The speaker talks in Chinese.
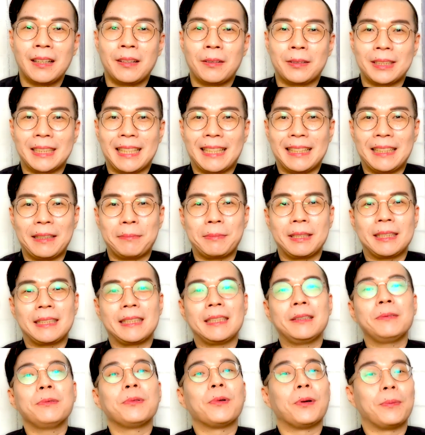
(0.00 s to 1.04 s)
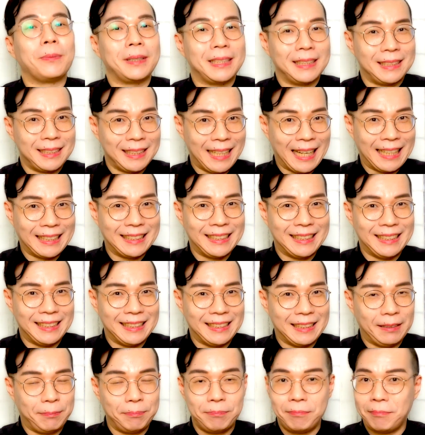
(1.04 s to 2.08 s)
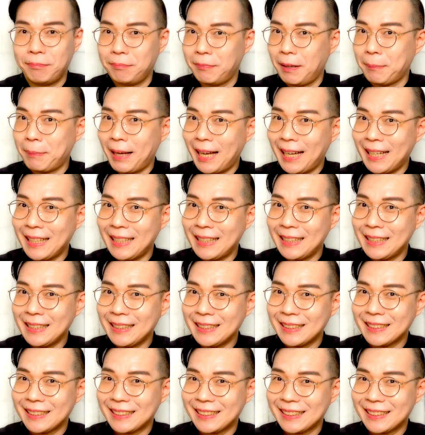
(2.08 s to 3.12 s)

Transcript: 我是阿提密斯，我们下次见，拜拜。